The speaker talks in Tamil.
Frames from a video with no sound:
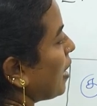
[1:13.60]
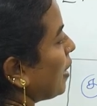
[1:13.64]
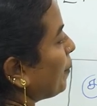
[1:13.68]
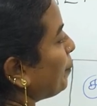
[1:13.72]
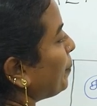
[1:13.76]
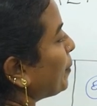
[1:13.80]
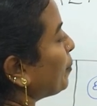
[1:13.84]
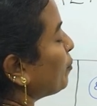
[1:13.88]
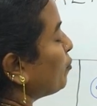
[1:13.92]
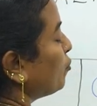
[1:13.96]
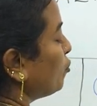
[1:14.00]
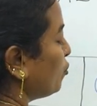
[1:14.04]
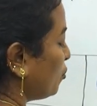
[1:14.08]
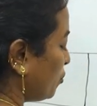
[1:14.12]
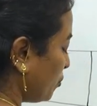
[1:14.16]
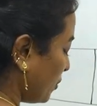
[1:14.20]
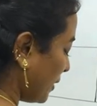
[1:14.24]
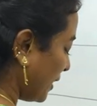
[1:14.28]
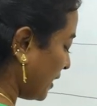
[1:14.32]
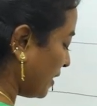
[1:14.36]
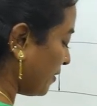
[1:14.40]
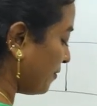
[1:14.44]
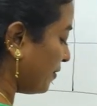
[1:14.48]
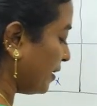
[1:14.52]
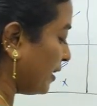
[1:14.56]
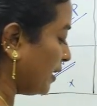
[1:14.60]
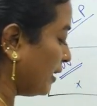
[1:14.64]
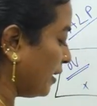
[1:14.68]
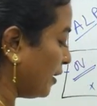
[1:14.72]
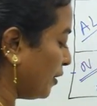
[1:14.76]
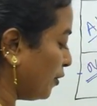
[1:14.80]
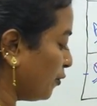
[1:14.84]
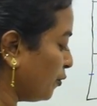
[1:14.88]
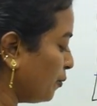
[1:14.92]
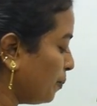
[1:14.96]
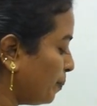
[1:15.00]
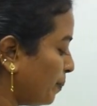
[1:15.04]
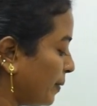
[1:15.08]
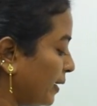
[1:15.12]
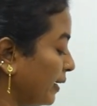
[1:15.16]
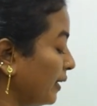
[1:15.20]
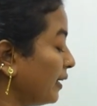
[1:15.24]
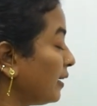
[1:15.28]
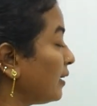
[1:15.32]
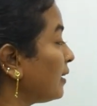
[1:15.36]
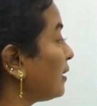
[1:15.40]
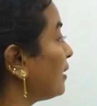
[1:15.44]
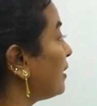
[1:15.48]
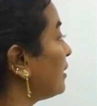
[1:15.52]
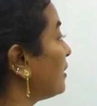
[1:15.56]
அப்போ மூணுடைய வேலையையும்
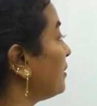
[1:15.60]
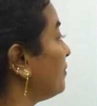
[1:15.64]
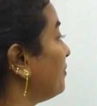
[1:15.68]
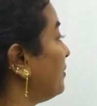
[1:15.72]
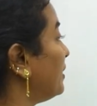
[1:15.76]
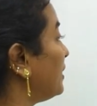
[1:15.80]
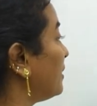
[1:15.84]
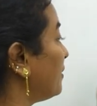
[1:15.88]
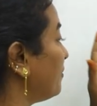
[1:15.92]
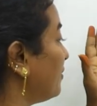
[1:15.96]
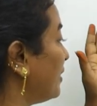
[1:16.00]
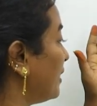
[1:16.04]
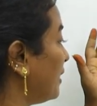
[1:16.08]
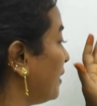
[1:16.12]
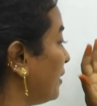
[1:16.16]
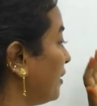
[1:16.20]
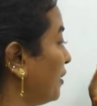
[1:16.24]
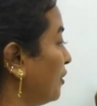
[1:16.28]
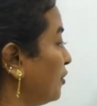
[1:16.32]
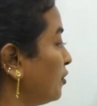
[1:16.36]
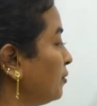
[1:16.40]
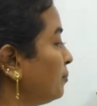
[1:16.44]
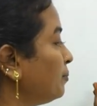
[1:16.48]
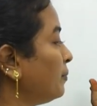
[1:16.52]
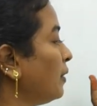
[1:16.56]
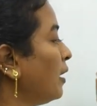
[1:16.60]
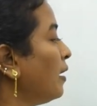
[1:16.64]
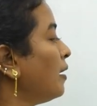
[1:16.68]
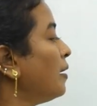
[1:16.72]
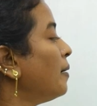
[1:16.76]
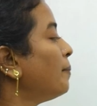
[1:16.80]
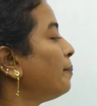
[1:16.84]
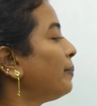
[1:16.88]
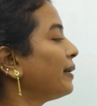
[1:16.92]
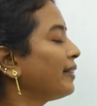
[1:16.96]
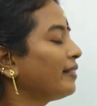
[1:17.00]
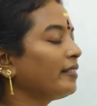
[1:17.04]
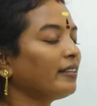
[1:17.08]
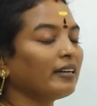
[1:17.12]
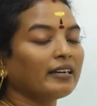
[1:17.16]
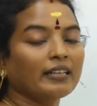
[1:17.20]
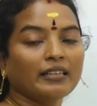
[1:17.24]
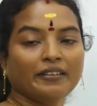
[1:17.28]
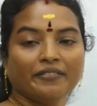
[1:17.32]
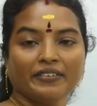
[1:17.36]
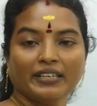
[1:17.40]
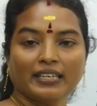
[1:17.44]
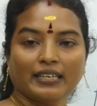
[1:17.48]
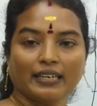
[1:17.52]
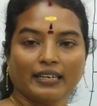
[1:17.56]
பன்னிரெண்டாவது வீட்டு வேலையையும்
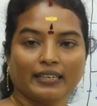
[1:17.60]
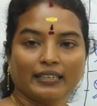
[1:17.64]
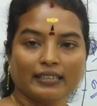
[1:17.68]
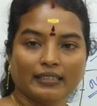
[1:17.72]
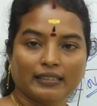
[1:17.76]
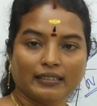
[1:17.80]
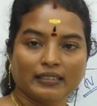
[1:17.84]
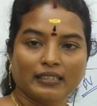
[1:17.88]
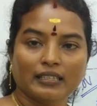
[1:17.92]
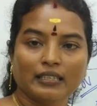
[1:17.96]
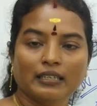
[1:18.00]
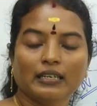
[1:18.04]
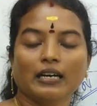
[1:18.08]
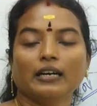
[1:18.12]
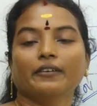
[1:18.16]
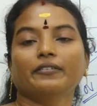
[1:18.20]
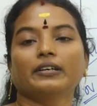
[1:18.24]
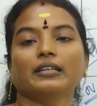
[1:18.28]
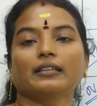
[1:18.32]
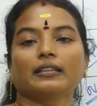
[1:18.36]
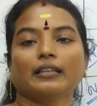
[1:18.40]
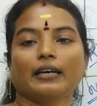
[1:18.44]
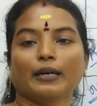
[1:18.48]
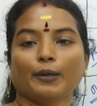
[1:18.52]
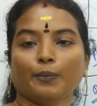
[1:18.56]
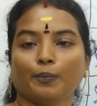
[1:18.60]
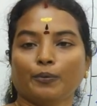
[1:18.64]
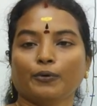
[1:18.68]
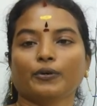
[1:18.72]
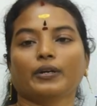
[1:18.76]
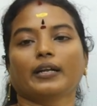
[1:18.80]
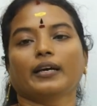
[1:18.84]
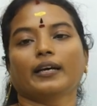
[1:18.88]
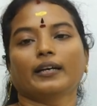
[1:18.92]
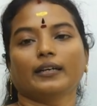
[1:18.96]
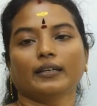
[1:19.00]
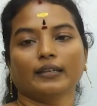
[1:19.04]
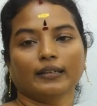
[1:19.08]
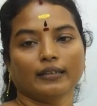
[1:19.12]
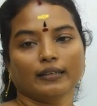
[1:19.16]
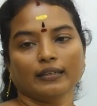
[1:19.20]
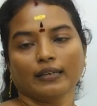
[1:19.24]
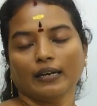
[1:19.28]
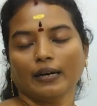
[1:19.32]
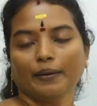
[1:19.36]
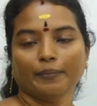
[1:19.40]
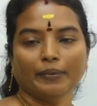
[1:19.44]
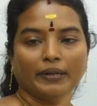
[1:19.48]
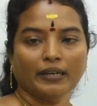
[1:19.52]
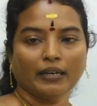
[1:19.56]
பத்தாவது வீட்டில் இருந்து அவர் தரப்போகிறாரு
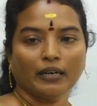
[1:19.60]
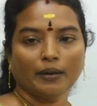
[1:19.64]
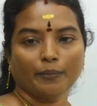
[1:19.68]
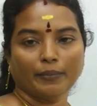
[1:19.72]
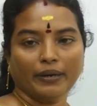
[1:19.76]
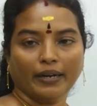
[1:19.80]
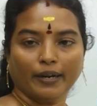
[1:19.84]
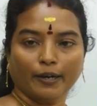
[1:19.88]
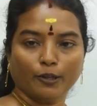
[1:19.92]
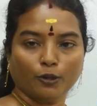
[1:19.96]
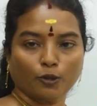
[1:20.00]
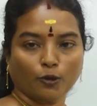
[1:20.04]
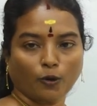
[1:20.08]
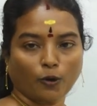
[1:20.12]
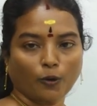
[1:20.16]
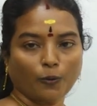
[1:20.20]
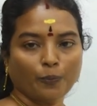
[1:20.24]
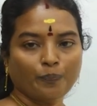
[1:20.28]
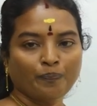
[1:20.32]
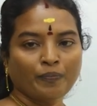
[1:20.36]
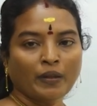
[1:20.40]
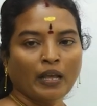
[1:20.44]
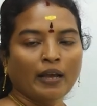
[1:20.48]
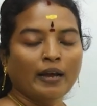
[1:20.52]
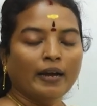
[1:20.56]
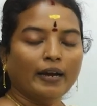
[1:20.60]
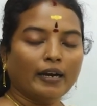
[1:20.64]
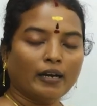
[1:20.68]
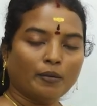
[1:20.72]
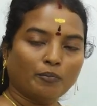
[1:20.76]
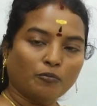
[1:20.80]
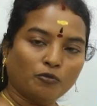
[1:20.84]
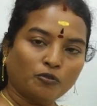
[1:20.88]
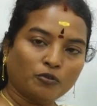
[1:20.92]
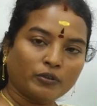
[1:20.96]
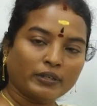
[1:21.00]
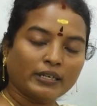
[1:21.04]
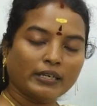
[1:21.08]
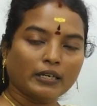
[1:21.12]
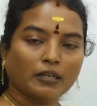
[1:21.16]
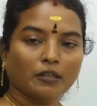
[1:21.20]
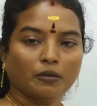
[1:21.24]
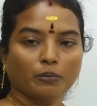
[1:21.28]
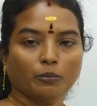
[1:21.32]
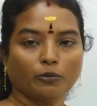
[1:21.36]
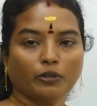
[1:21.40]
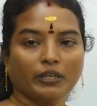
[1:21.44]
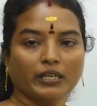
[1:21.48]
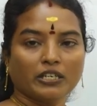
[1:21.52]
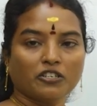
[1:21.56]
அப்படின்னு நம்ம எடுத்துக்கிறோம் ஏன்னா
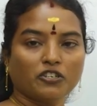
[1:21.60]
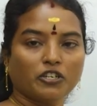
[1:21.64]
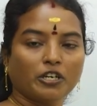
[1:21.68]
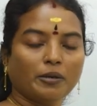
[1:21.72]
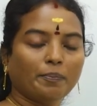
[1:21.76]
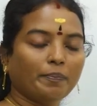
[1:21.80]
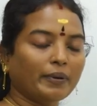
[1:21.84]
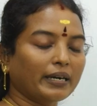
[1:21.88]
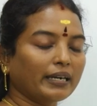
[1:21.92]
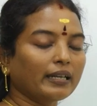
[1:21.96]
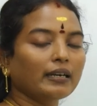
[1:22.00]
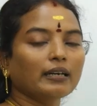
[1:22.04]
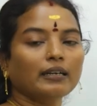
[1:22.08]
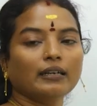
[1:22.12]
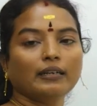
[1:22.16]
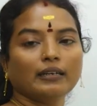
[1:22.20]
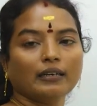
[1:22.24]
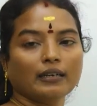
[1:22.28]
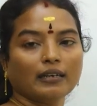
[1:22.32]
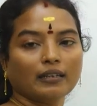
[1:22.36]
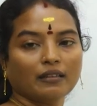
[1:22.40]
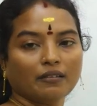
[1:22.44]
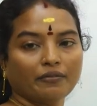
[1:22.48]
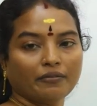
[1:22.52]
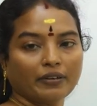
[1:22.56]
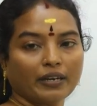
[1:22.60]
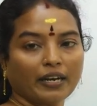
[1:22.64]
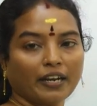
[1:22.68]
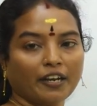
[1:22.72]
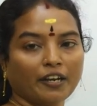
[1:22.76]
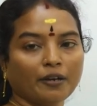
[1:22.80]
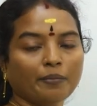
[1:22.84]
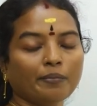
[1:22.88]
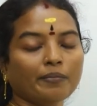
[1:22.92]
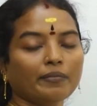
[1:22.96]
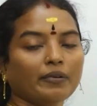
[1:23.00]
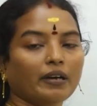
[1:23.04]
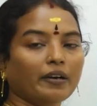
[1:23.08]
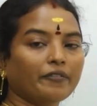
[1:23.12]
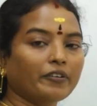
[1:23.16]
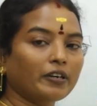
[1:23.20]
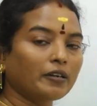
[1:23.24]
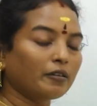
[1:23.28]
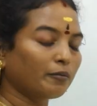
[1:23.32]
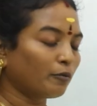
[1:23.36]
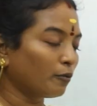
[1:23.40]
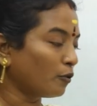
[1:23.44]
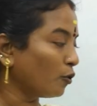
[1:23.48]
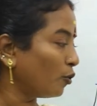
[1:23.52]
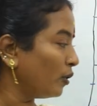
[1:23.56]
மூணுங்கிறது முயற்சி பனிரெண்டுங்கிறது விரயம்
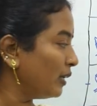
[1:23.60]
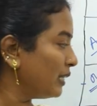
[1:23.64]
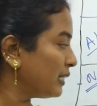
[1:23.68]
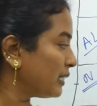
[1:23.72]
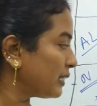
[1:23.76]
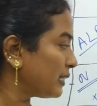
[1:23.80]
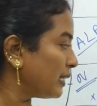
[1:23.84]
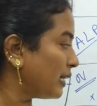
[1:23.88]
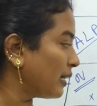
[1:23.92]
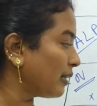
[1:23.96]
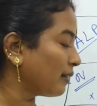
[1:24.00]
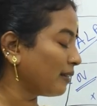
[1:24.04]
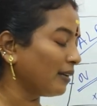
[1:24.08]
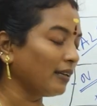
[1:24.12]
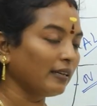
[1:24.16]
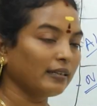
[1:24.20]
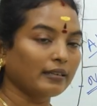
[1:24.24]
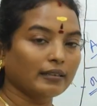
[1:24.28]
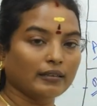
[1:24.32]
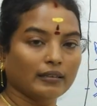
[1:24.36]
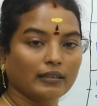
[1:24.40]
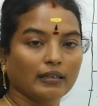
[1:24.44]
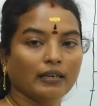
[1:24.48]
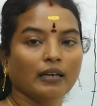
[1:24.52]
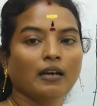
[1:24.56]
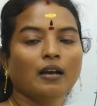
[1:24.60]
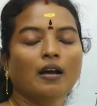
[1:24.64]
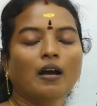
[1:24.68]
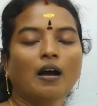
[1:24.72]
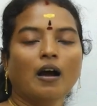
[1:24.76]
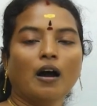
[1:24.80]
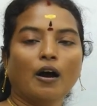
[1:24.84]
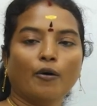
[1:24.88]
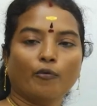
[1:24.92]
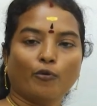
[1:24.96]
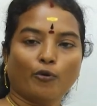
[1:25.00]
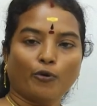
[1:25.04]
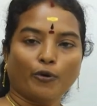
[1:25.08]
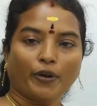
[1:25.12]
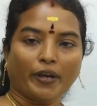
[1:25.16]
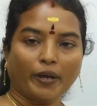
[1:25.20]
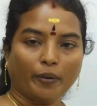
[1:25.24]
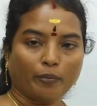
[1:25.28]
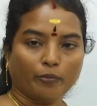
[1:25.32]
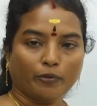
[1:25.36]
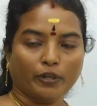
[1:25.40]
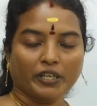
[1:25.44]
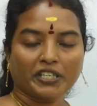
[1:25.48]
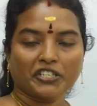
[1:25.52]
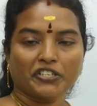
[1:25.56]
அவர் தொழில் ஸ்தானத்தில் இருந்து அவருடைய
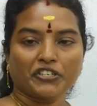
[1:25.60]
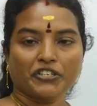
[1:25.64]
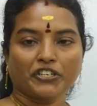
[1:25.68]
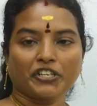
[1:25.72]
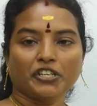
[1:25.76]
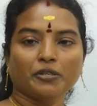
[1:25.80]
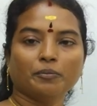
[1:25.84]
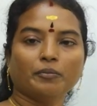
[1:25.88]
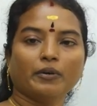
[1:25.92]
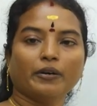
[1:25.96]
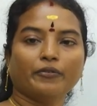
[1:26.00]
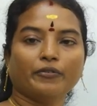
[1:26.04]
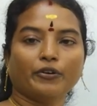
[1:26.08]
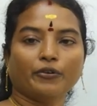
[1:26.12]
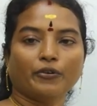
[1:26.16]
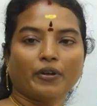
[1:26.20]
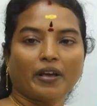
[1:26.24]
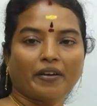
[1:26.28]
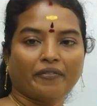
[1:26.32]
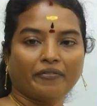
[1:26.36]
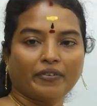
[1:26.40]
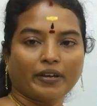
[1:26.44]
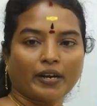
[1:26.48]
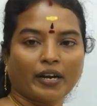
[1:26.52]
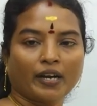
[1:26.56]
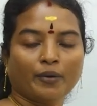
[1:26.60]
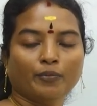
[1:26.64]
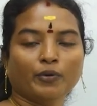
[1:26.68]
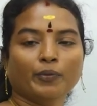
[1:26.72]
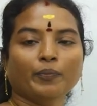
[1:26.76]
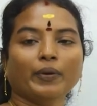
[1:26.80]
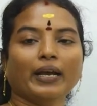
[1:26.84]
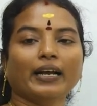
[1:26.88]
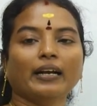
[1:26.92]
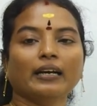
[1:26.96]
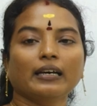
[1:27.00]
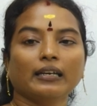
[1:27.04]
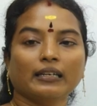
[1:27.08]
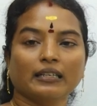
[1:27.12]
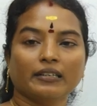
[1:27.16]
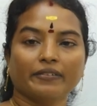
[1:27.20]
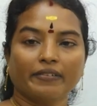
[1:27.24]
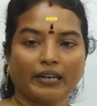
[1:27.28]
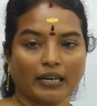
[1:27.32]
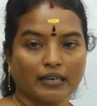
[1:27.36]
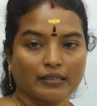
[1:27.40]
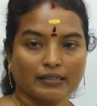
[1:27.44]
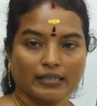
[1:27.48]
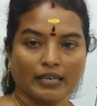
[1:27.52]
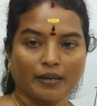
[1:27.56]
முயற்சியும் அவருடைய விரயமும் எங்கேருந்து
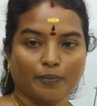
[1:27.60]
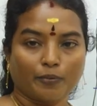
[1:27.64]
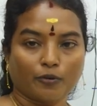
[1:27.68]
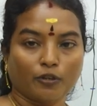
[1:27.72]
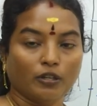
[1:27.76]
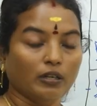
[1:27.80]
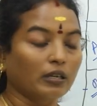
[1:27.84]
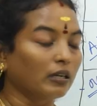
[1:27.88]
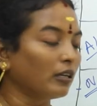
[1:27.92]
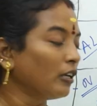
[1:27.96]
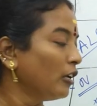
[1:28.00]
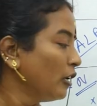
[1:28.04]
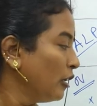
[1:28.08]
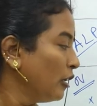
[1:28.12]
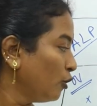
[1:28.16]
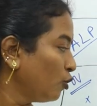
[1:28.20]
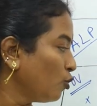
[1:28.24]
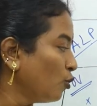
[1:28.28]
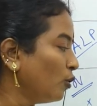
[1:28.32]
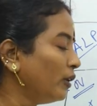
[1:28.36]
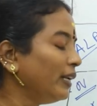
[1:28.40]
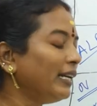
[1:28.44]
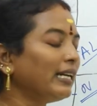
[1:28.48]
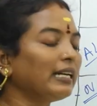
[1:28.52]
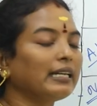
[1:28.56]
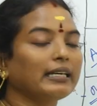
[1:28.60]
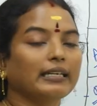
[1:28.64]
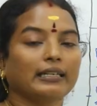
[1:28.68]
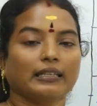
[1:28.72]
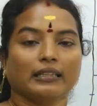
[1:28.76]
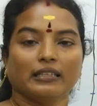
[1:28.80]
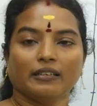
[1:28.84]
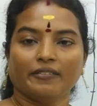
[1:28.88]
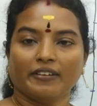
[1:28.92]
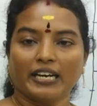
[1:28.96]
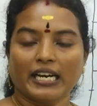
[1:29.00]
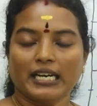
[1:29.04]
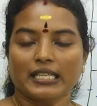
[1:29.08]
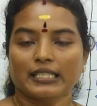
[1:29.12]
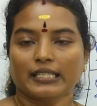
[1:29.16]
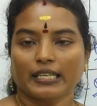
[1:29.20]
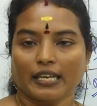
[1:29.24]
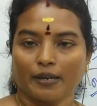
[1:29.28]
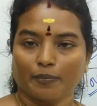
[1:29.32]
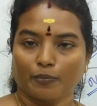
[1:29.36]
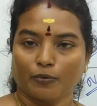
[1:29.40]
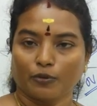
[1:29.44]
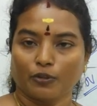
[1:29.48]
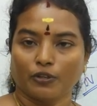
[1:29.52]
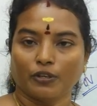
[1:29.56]
வேலை செய்ய போகுது தொழிலில் இருந்து வேலை
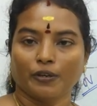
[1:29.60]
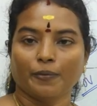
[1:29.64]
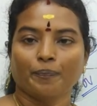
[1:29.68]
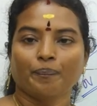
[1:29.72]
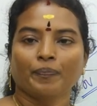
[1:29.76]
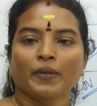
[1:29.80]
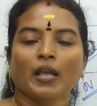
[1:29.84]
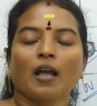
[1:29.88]
செய்ய போகுது